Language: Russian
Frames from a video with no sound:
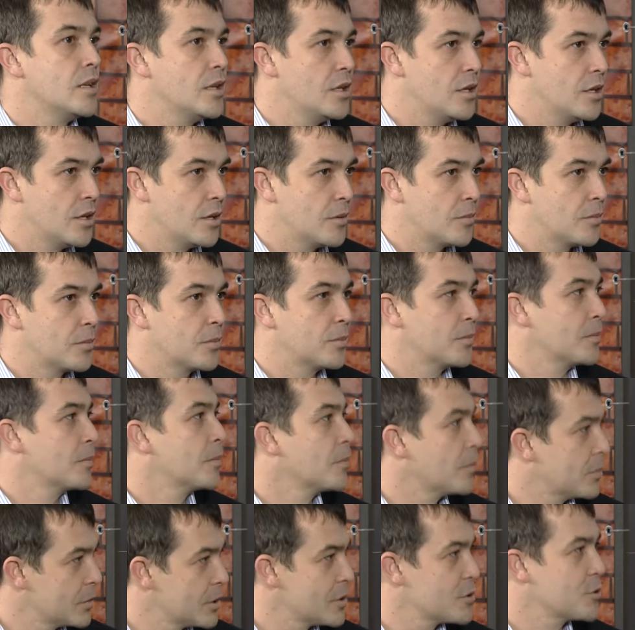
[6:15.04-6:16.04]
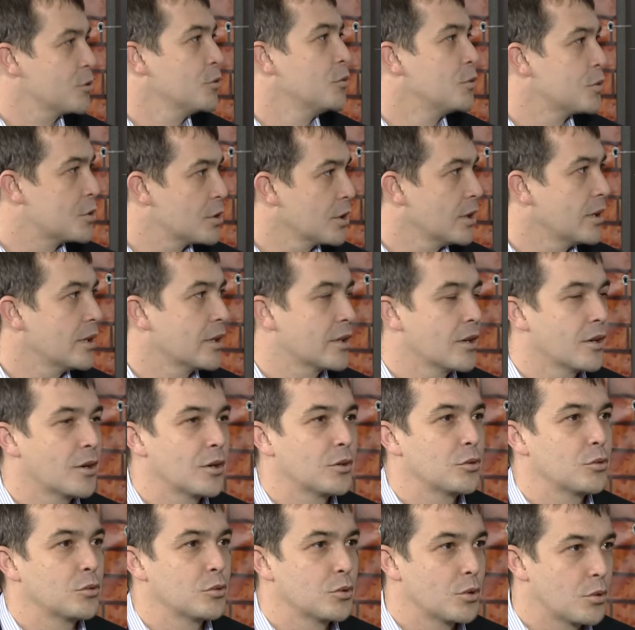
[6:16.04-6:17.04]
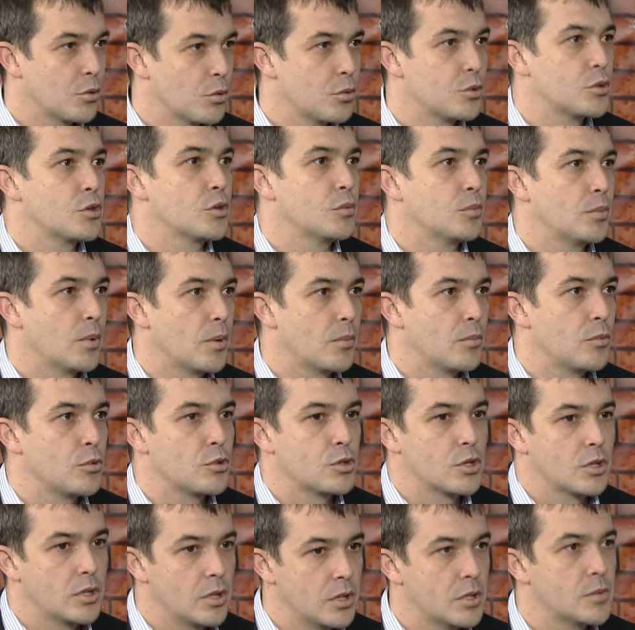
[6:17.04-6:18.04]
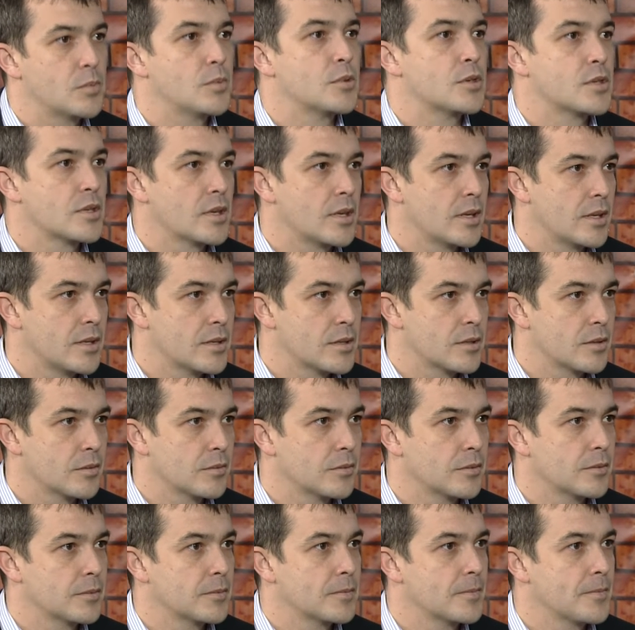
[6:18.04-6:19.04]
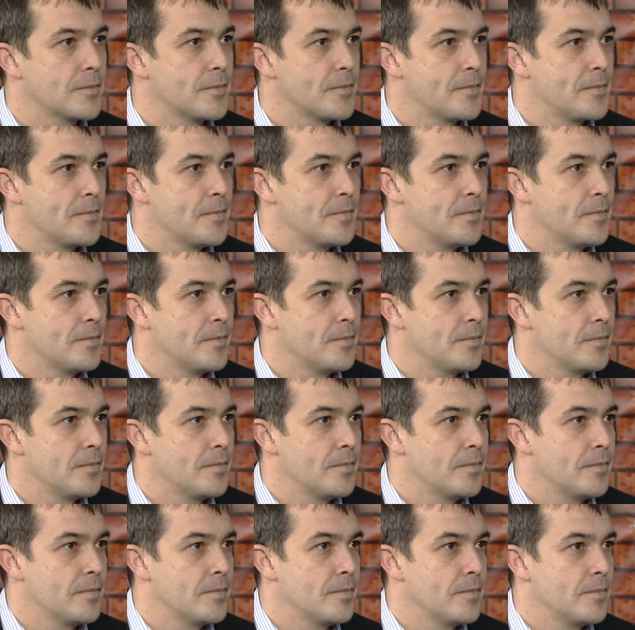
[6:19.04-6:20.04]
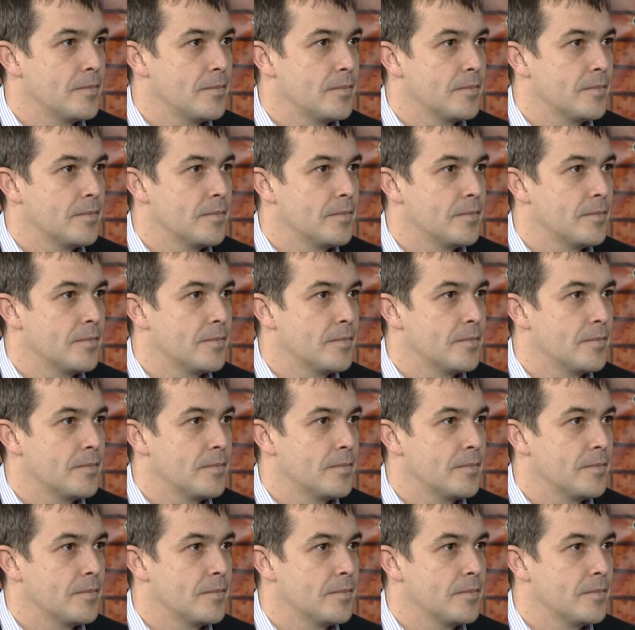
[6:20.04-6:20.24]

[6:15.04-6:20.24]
и простого человека, который хочет помочь, и специалистов. Ну, это